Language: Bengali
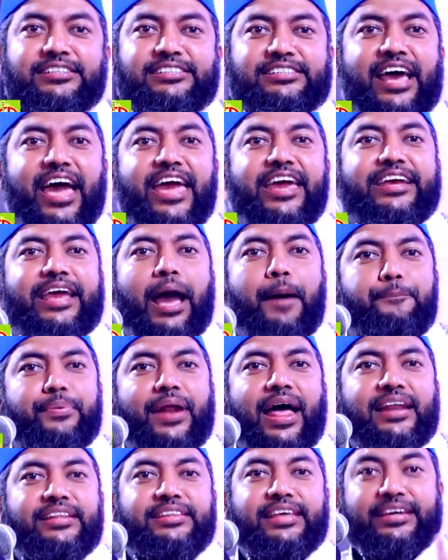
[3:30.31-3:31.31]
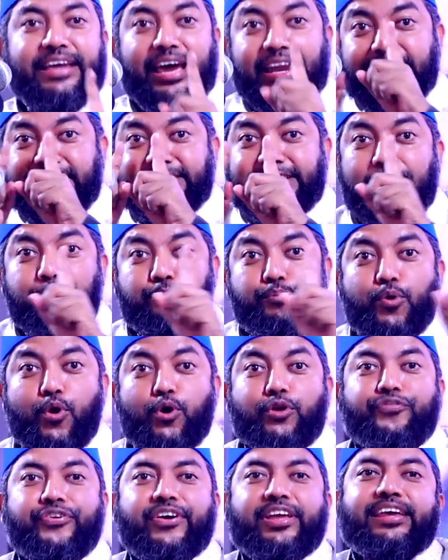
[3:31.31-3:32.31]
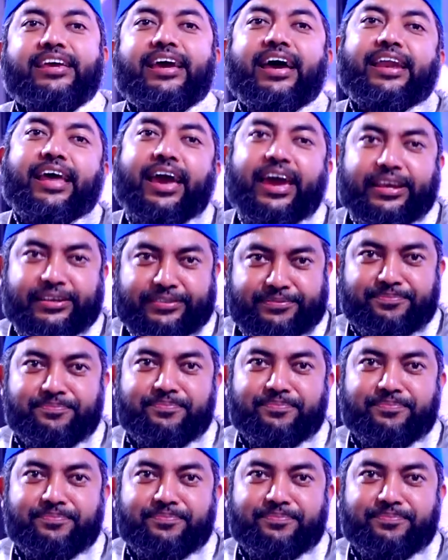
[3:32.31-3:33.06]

সেই ক্যাপলার দিকে নিজের মুখ ফিরিয়ে নেয়